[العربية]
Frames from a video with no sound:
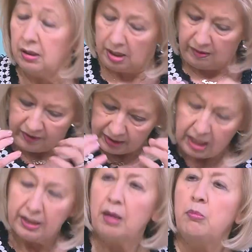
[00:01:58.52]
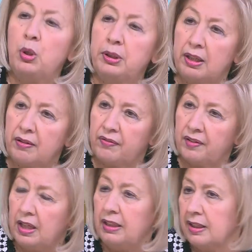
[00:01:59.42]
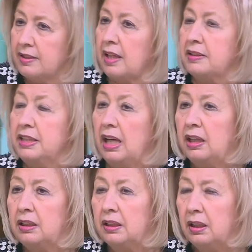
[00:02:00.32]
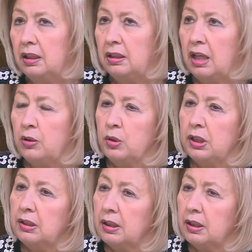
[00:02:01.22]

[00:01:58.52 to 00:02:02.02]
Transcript: الفنان المحترف يستطيع ان لا نريد